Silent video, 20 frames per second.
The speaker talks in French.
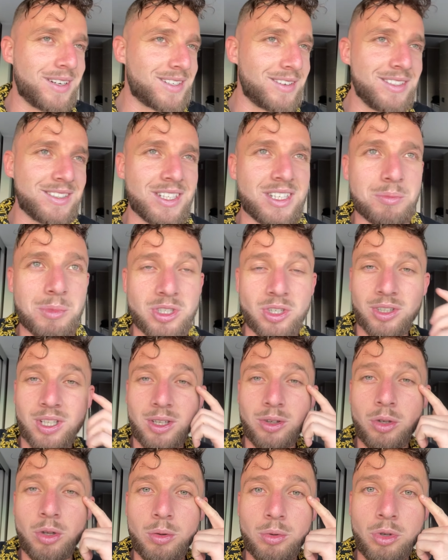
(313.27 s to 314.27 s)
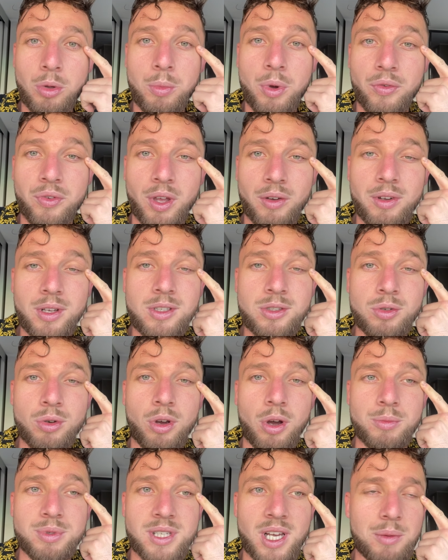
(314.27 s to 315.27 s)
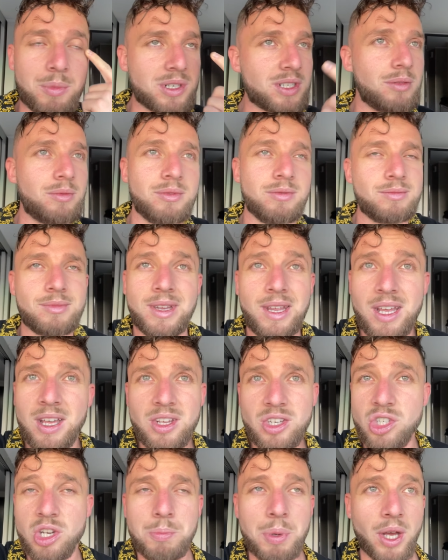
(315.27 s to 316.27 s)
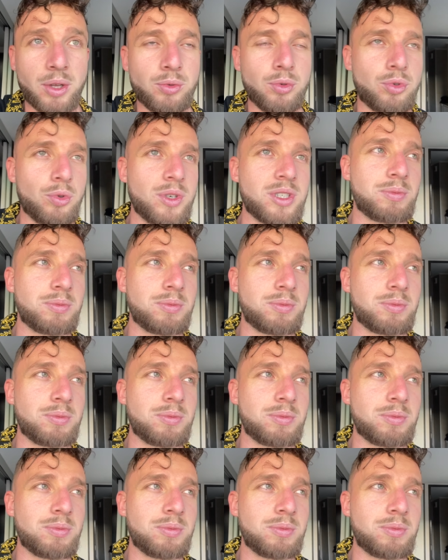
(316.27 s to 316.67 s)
j'avais cette image en tête de, de meufs qui avaient les yeux comme ça, machin j'ai perdu, tu vois.